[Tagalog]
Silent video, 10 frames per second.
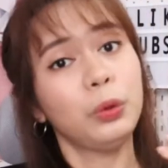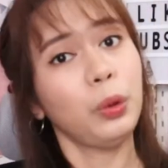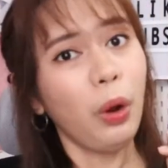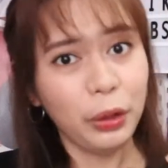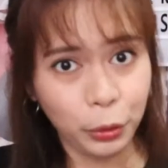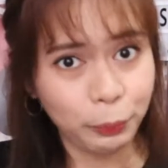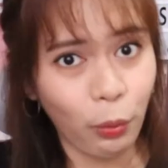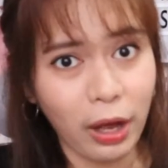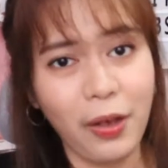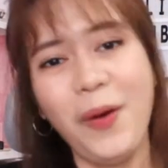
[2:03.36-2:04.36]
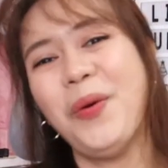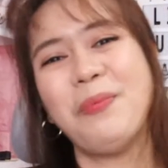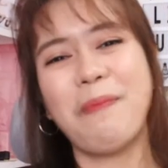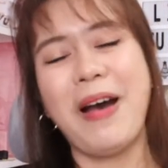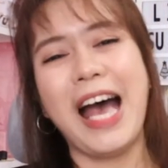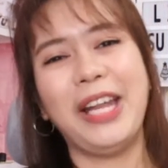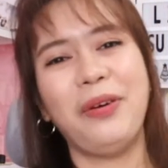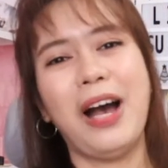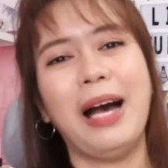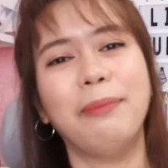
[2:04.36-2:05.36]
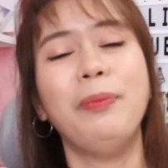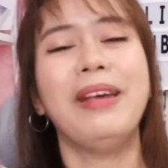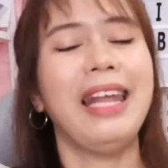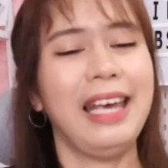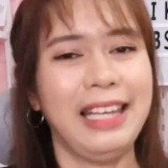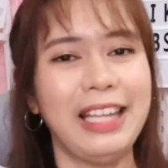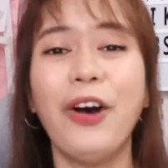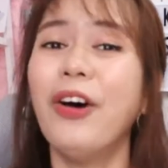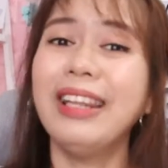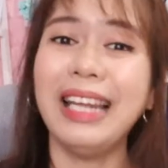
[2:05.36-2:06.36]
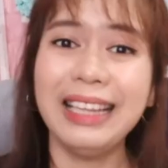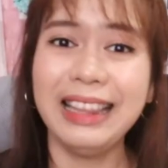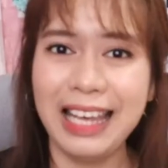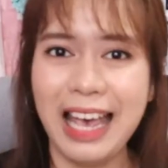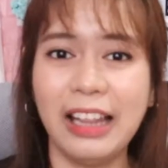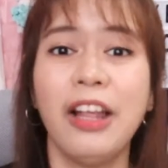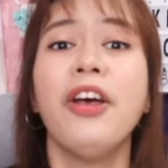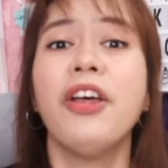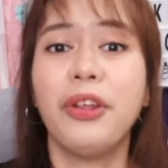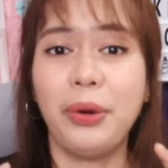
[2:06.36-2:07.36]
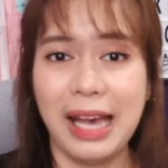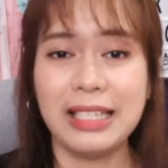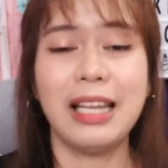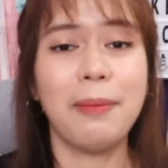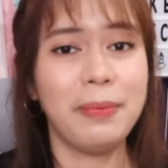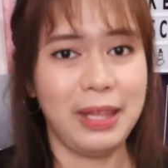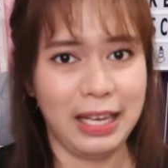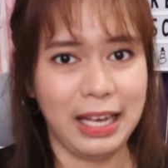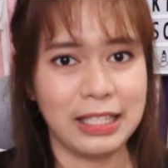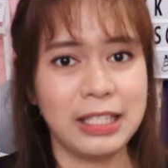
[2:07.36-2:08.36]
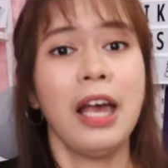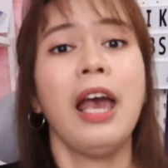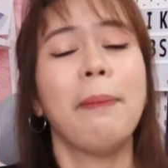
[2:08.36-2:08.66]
tuturuan ko po kayo kung paano nga bumili ng online ticket through SM Tickets.